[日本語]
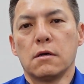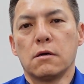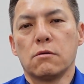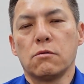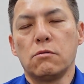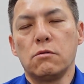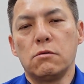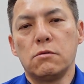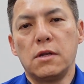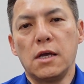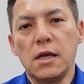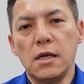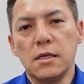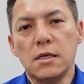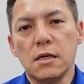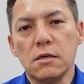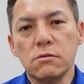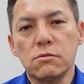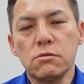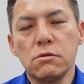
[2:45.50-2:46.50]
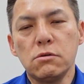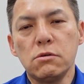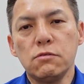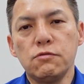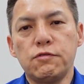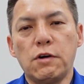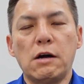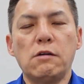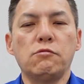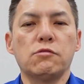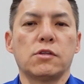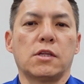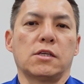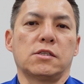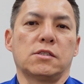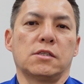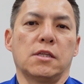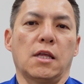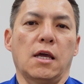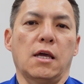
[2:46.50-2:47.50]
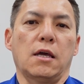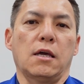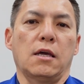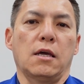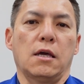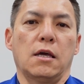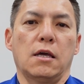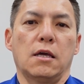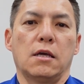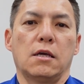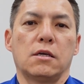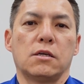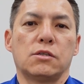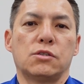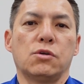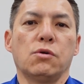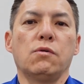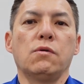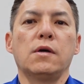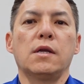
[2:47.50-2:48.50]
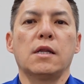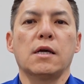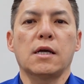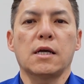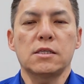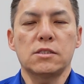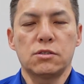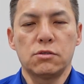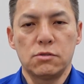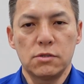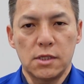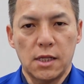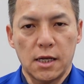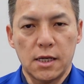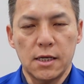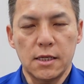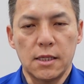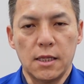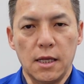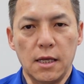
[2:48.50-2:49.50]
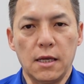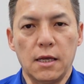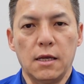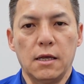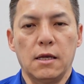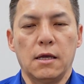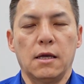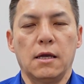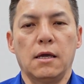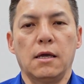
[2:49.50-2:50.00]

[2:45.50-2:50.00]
この冷却灯のファンをですね省エネ化するだけで